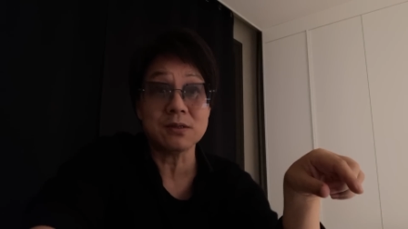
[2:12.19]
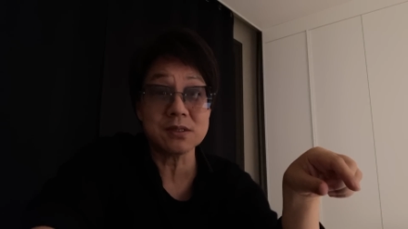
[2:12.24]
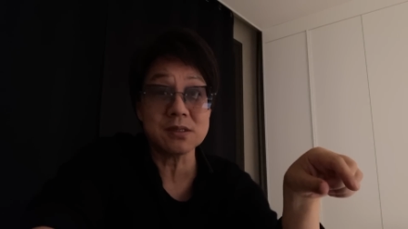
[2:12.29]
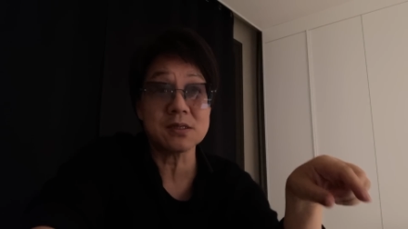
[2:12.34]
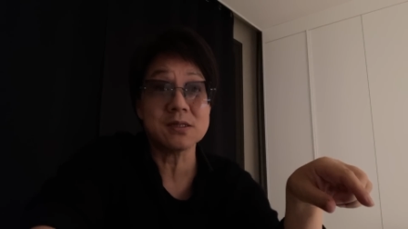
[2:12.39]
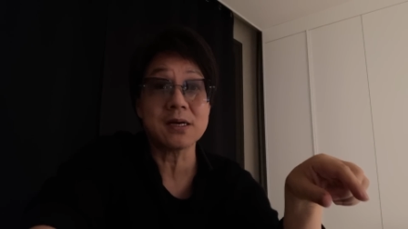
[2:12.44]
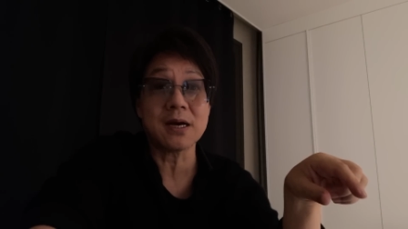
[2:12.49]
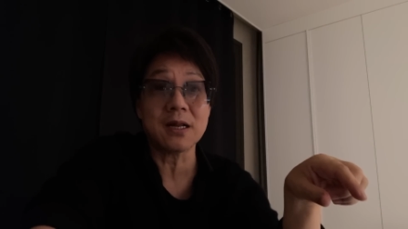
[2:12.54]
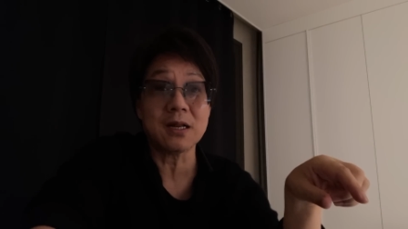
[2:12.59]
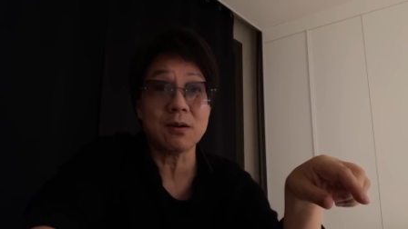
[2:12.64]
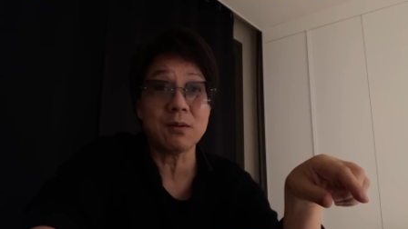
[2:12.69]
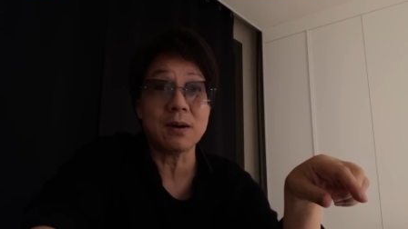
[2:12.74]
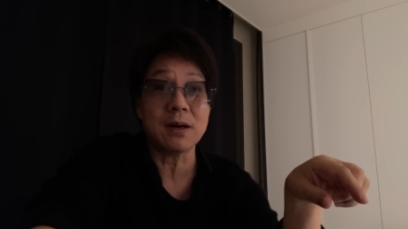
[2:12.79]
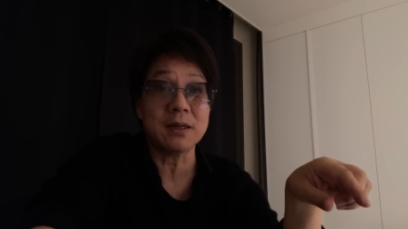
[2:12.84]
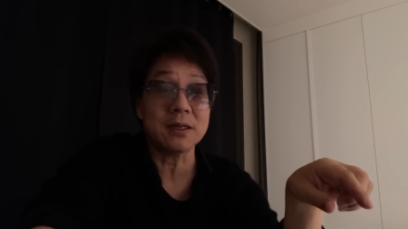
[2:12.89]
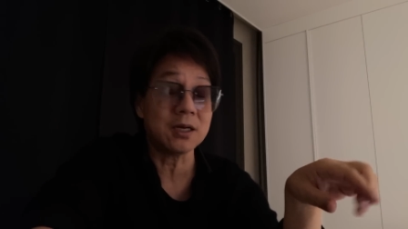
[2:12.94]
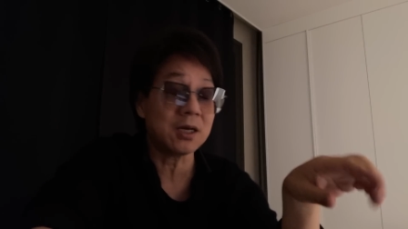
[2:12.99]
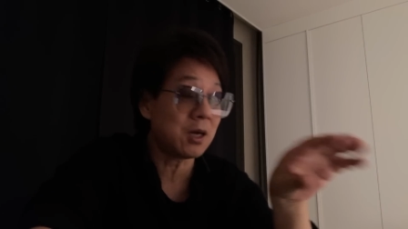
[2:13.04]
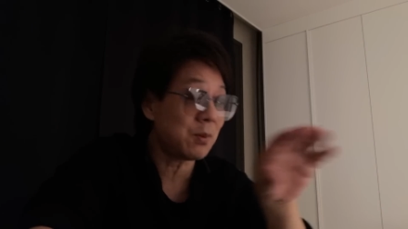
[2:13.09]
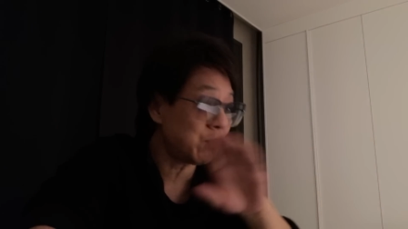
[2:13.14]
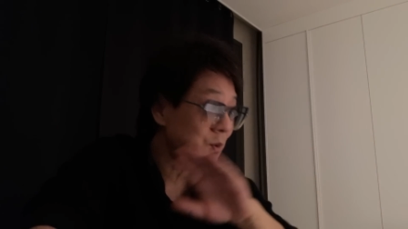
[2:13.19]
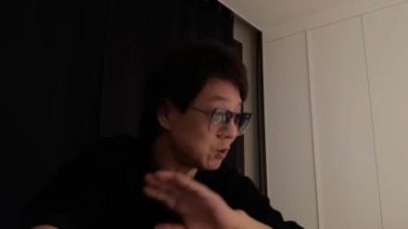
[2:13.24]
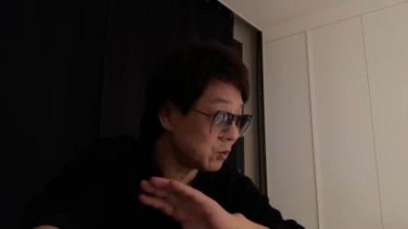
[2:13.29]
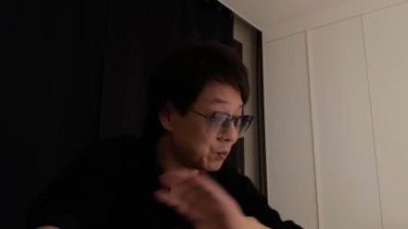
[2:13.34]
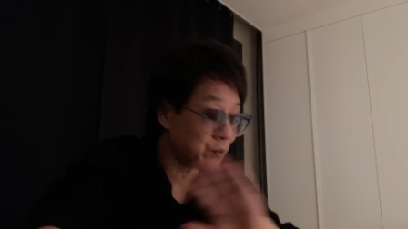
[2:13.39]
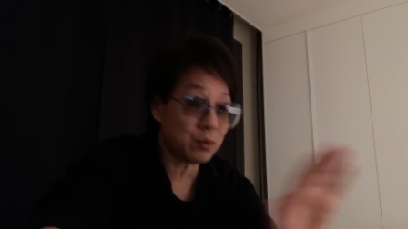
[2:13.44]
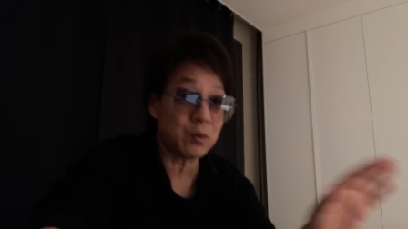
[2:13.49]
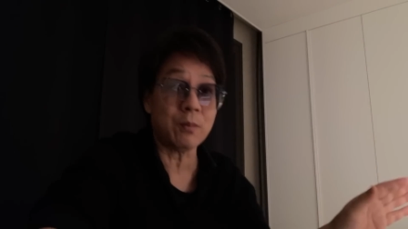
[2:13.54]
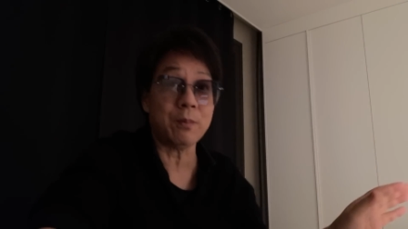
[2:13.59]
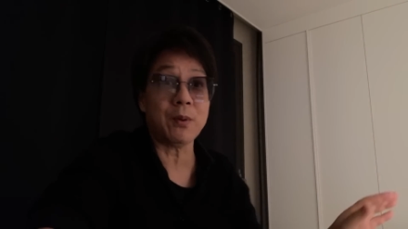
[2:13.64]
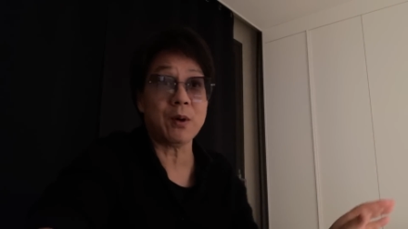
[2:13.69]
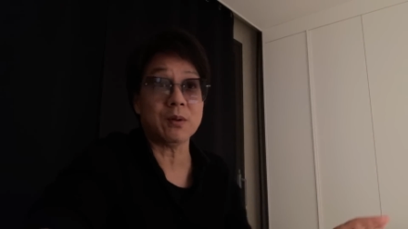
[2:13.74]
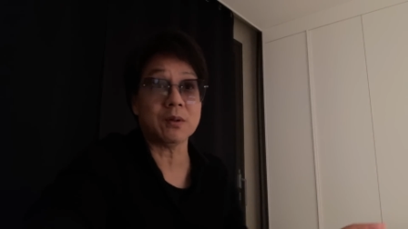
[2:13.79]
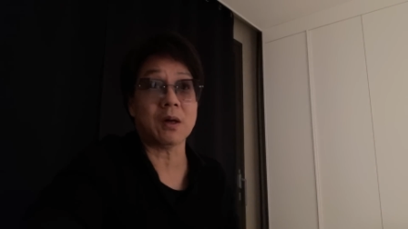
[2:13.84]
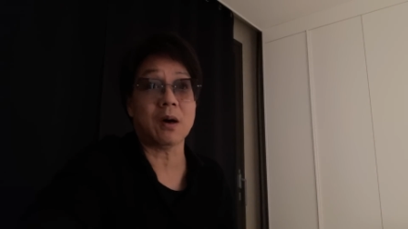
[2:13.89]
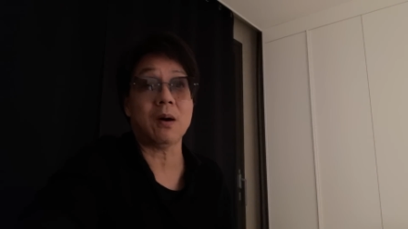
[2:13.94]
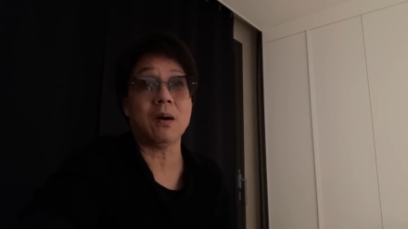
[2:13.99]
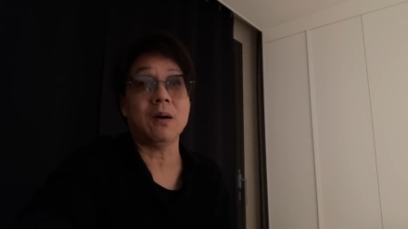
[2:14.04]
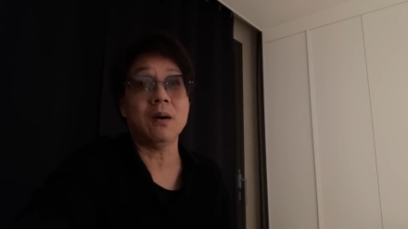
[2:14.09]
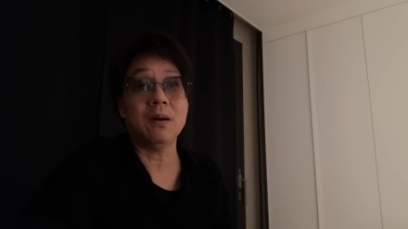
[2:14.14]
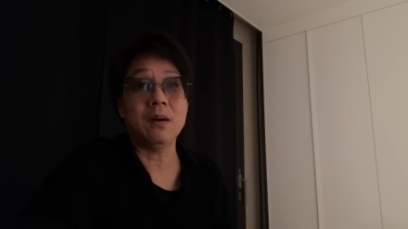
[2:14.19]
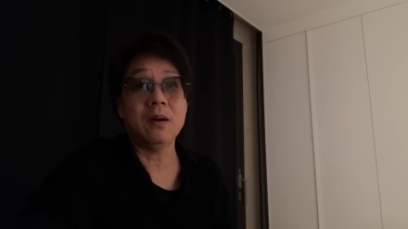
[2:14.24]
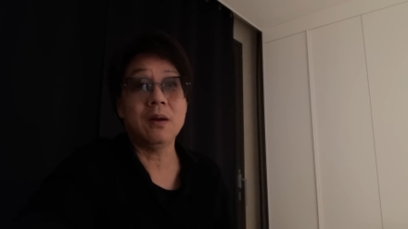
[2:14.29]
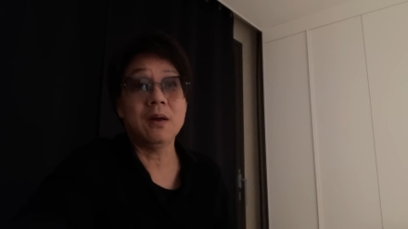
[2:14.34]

自杀的话，他根本就不用报道，